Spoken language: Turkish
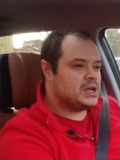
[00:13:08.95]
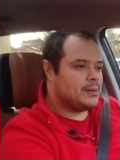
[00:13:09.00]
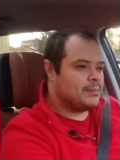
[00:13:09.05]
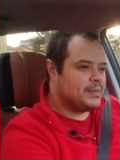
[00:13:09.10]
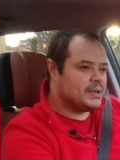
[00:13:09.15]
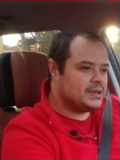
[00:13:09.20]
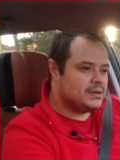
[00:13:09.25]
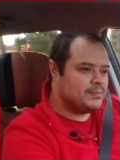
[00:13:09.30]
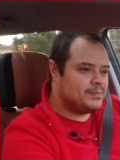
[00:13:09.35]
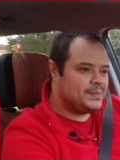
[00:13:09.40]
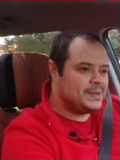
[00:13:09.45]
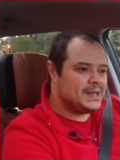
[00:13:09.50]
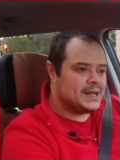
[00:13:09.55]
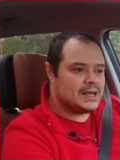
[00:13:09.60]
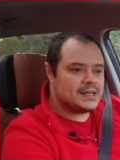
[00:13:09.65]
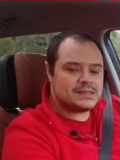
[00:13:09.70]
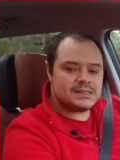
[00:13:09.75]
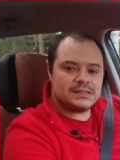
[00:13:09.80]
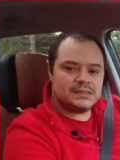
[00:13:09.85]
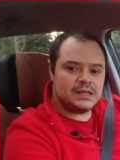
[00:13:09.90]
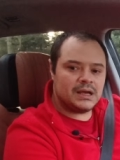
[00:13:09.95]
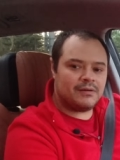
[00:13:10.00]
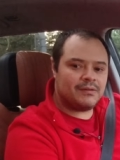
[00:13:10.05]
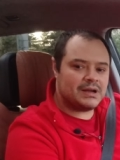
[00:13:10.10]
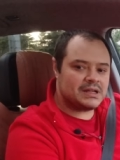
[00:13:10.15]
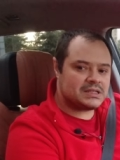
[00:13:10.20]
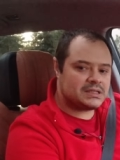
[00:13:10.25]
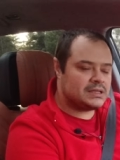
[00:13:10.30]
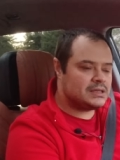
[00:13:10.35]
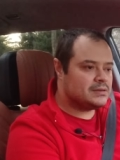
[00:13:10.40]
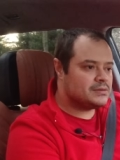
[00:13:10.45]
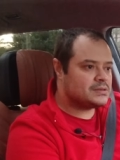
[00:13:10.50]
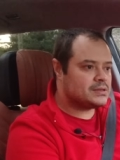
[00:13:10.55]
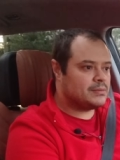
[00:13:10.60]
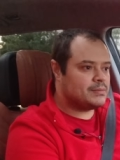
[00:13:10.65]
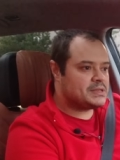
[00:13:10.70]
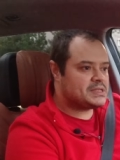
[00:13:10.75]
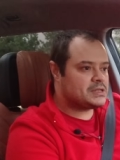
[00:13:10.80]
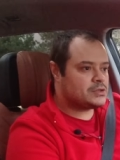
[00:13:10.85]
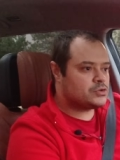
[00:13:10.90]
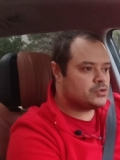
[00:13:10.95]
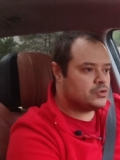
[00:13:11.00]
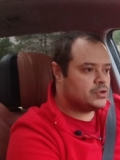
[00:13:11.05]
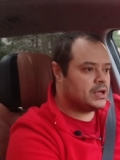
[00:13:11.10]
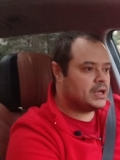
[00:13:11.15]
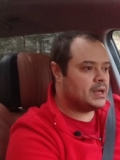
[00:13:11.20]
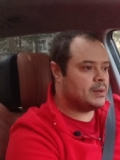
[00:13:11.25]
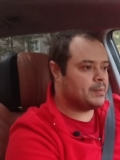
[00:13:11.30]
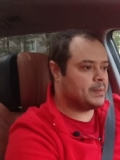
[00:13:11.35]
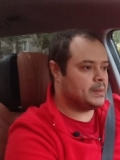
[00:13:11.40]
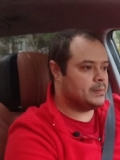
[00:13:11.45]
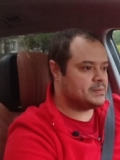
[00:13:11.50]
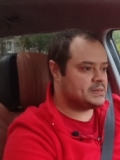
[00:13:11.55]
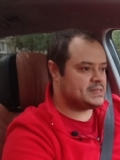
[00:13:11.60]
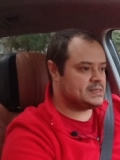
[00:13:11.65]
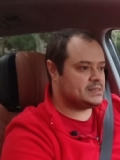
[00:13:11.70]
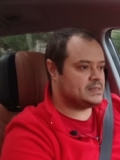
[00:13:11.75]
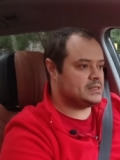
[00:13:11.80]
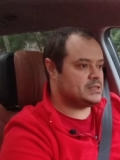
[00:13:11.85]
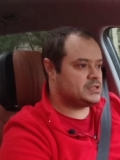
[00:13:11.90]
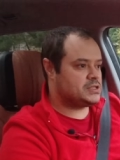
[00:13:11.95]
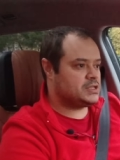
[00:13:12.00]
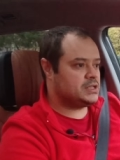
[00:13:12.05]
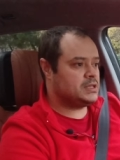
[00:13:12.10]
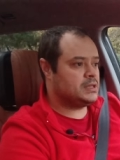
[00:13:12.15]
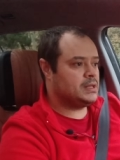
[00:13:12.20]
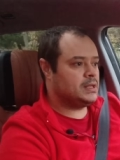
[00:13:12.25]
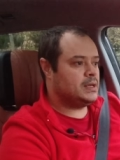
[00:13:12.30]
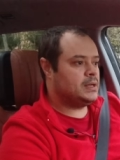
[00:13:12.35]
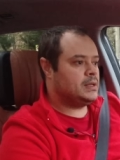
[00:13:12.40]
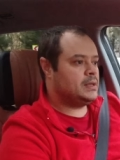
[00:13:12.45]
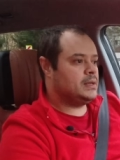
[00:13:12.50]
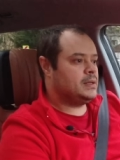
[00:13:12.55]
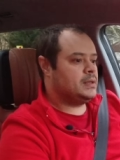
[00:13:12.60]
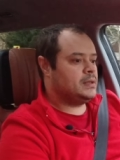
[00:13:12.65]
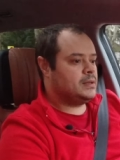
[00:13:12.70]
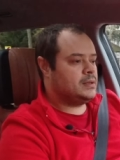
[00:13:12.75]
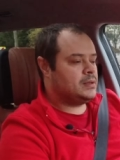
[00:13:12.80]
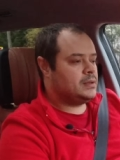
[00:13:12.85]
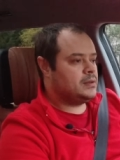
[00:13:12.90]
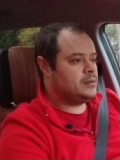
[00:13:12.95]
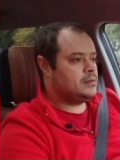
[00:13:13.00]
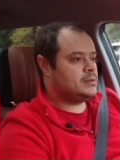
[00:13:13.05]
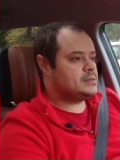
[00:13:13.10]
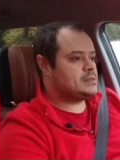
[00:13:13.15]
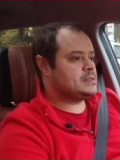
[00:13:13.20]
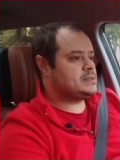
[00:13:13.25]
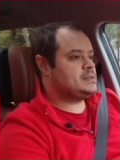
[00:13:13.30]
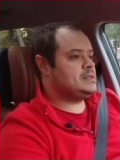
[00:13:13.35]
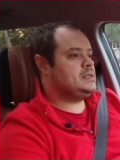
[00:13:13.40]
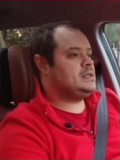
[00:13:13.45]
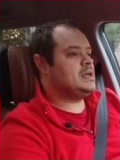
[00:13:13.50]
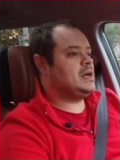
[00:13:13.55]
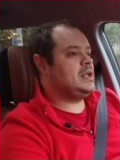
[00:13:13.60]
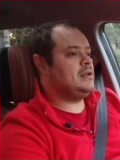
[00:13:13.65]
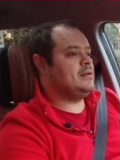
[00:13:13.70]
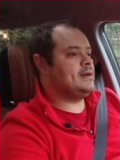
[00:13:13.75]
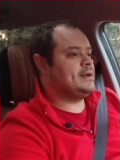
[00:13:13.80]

yapmadı. Biraz yavaşladınız da mesela şurada yapayım sizin için. Mesela sinyal